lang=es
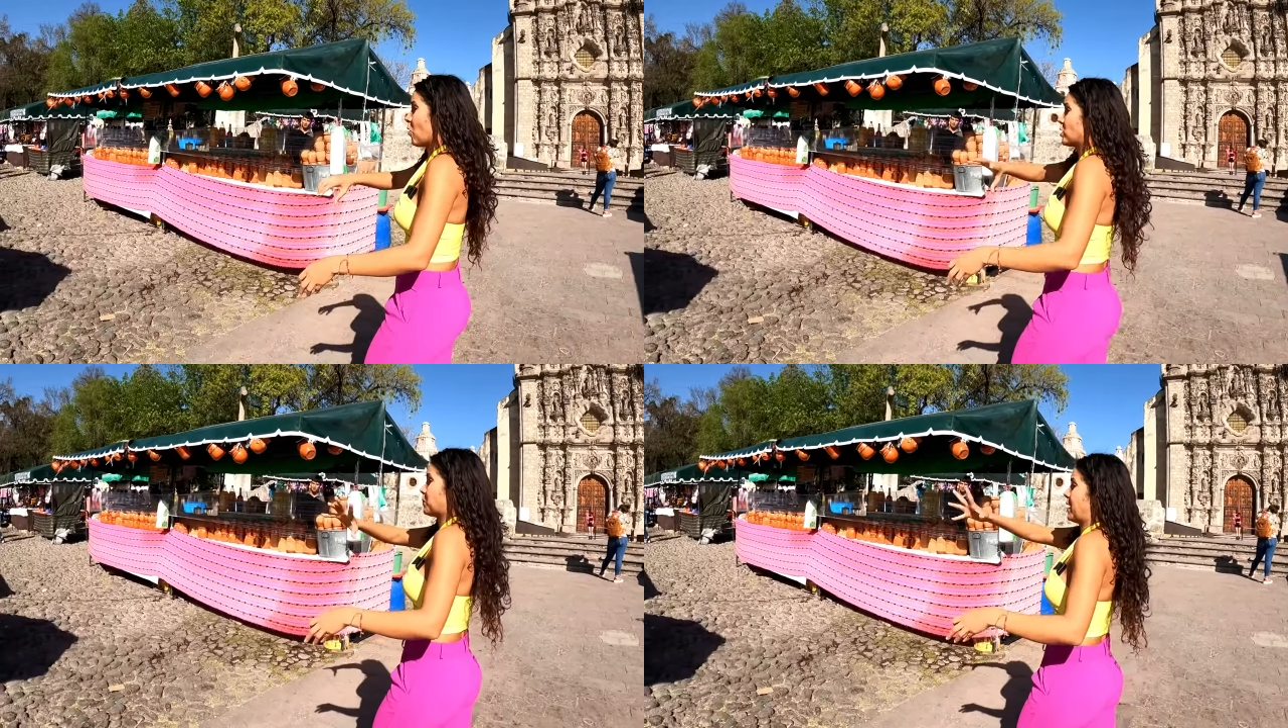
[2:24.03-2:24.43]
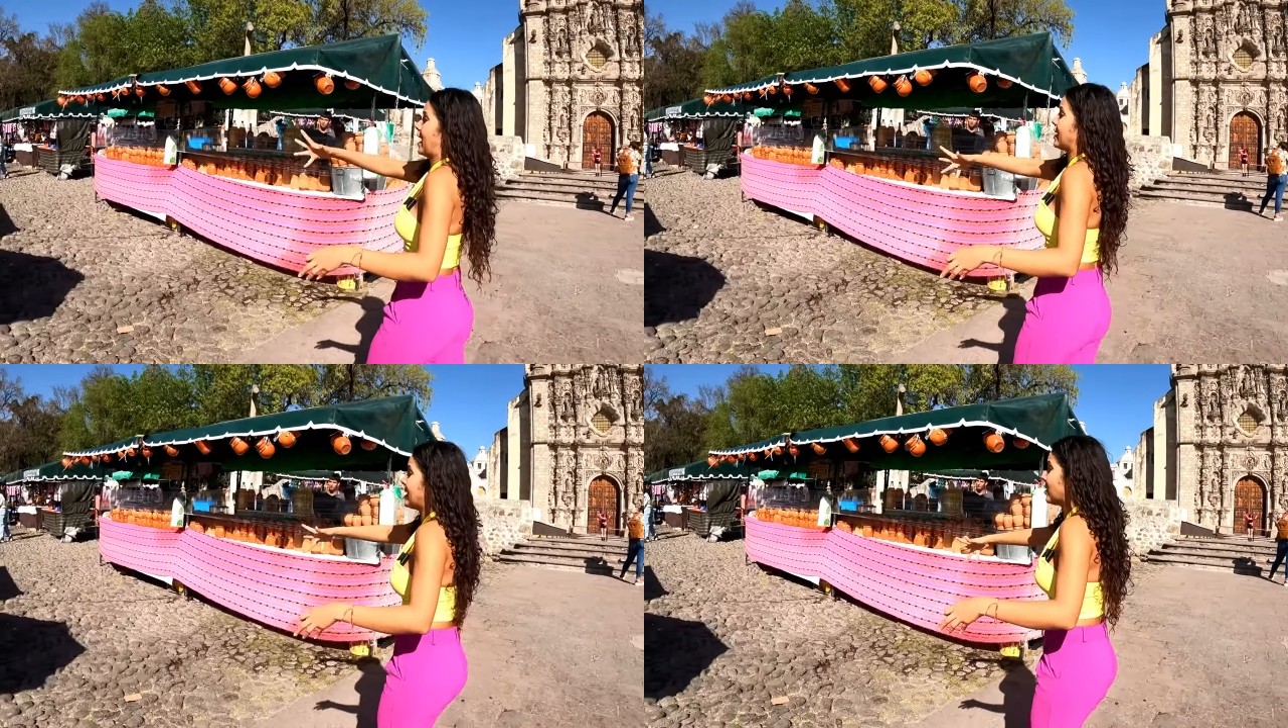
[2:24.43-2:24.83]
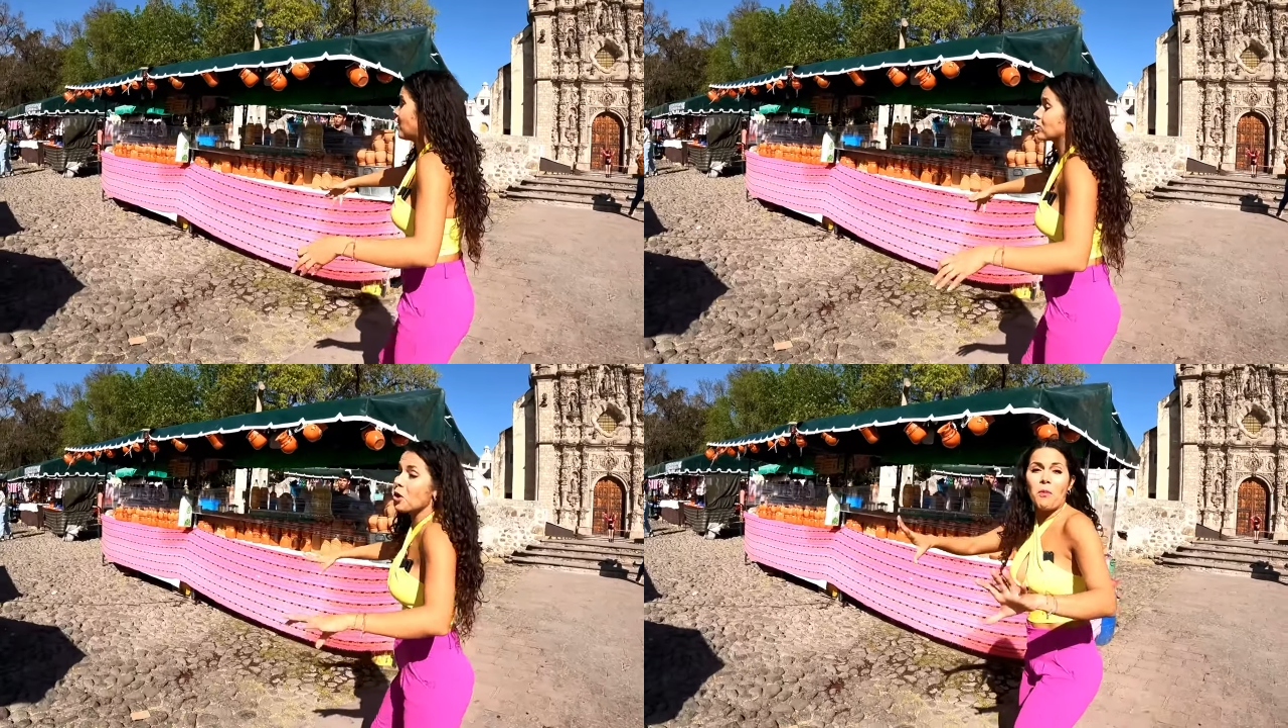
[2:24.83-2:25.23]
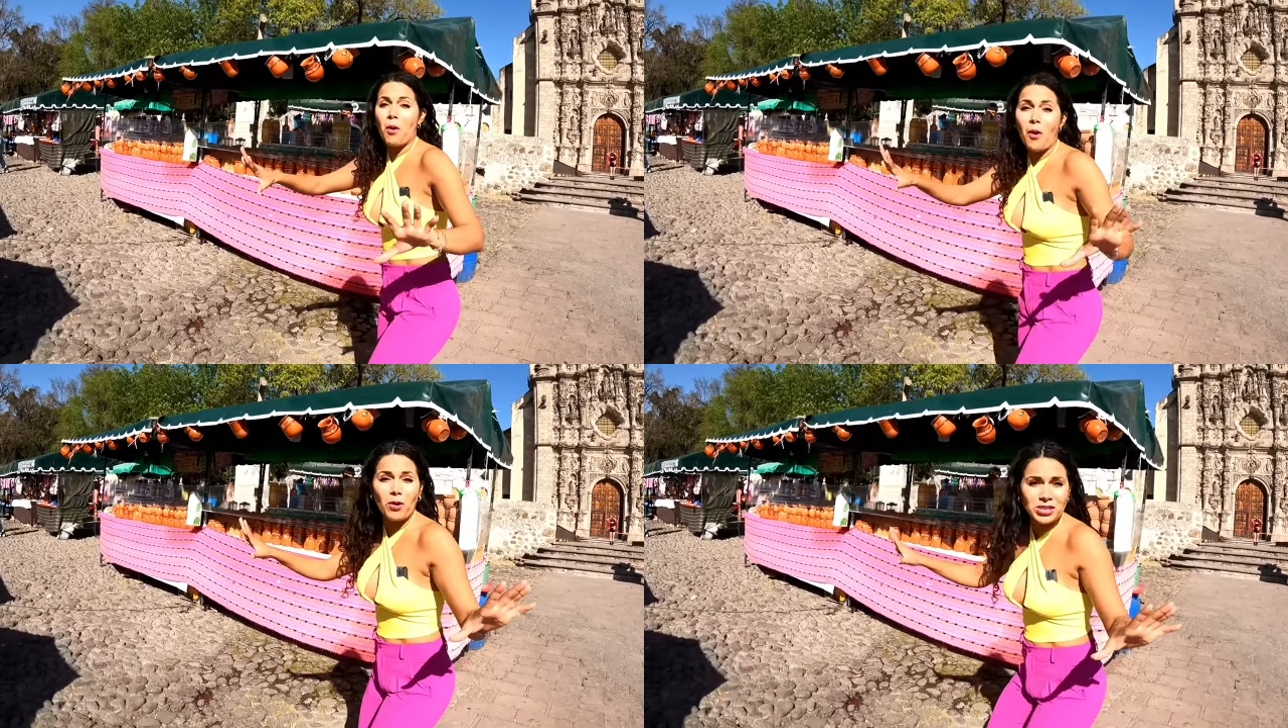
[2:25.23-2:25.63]
juegos para niños,
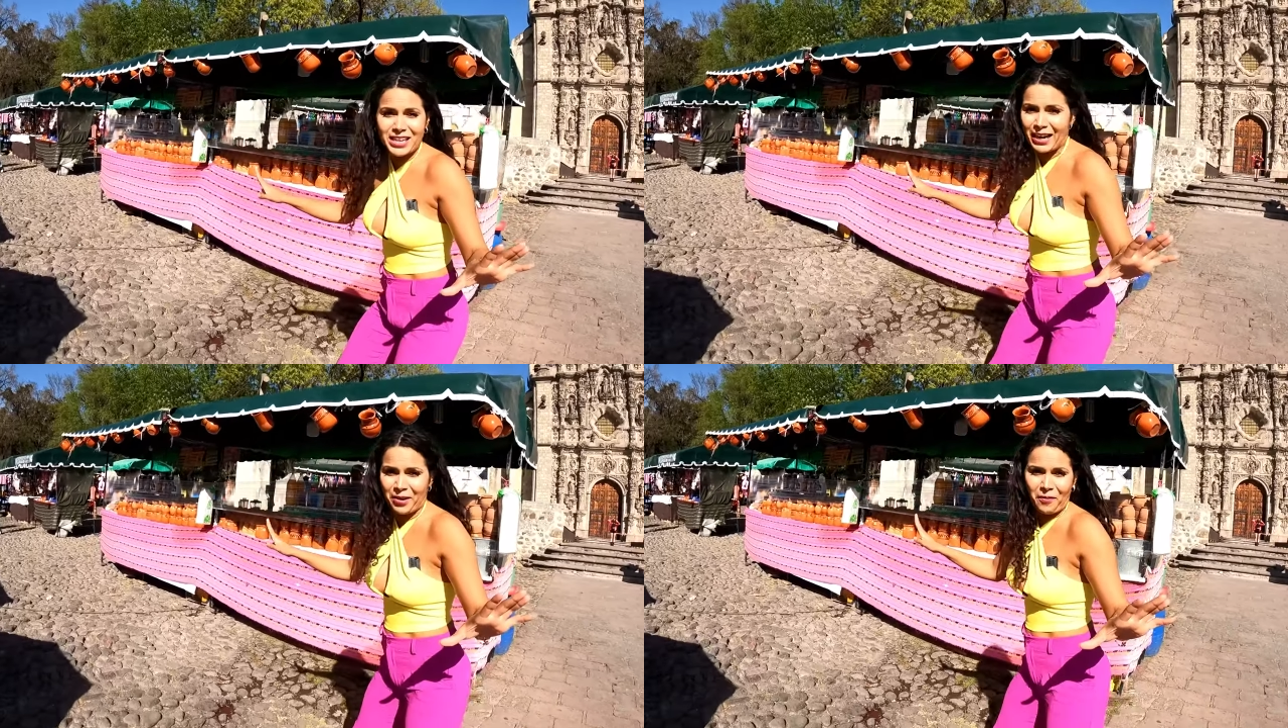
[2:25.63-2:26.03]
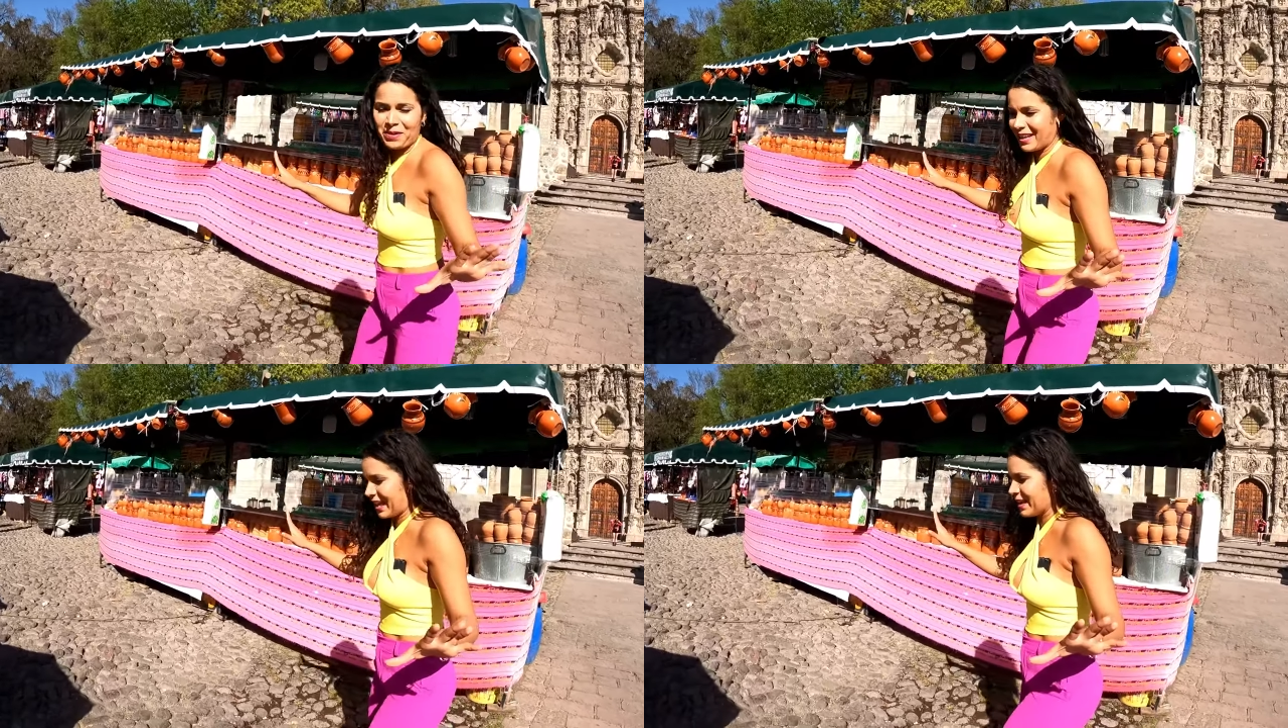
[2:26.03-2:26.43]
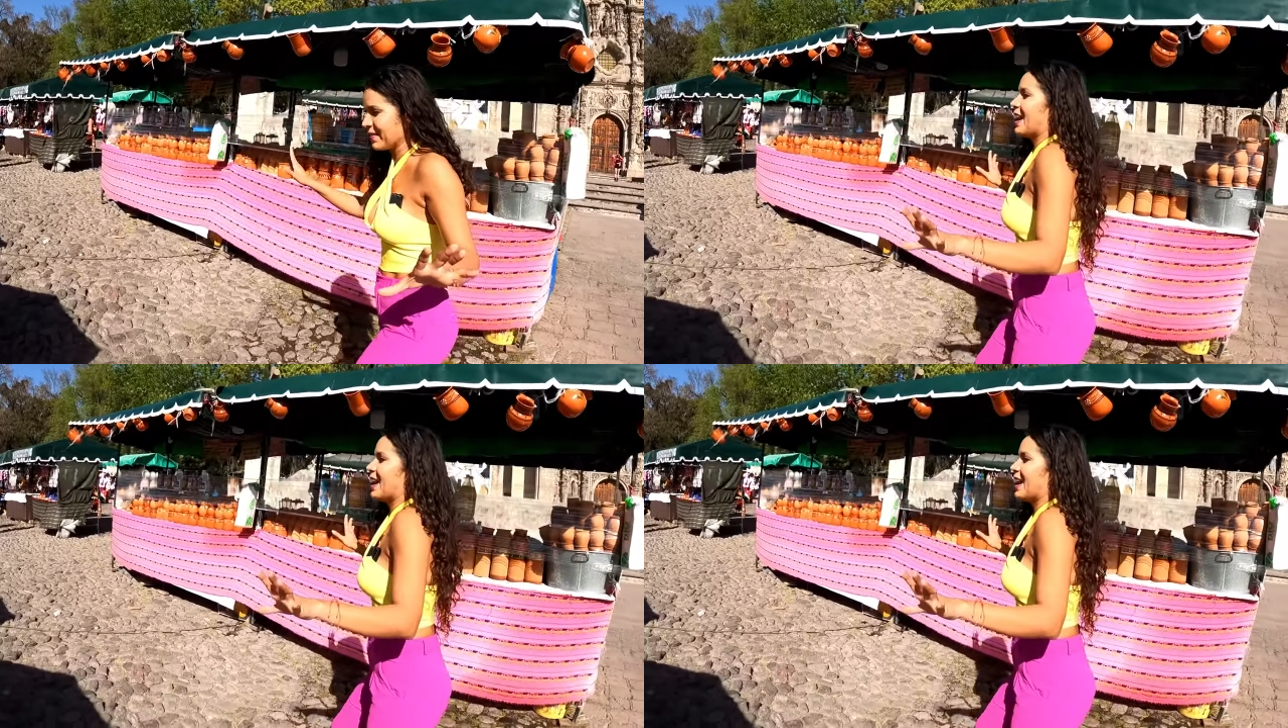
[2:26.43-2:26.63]
mucha comida.